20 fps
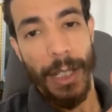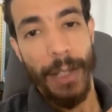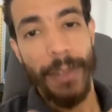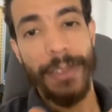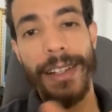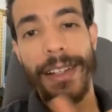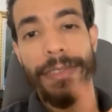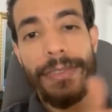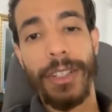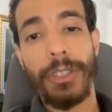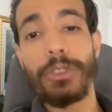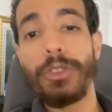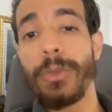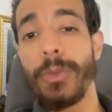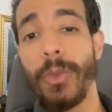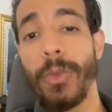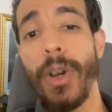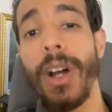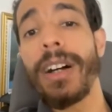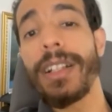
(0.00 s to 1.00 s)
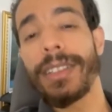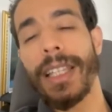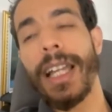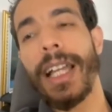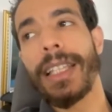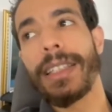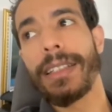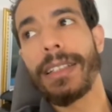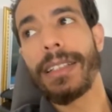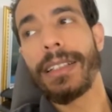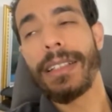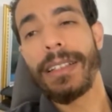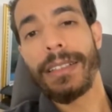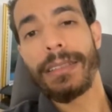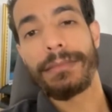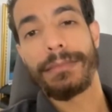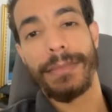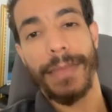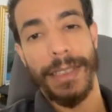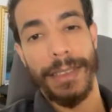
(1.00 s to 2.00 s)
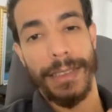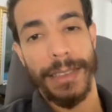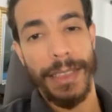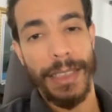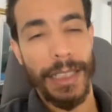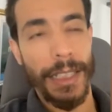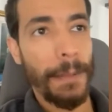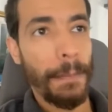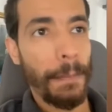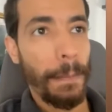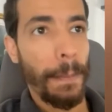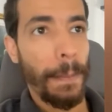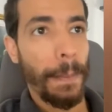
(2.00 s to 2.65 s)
في لافان دو موا تقدر تعطيك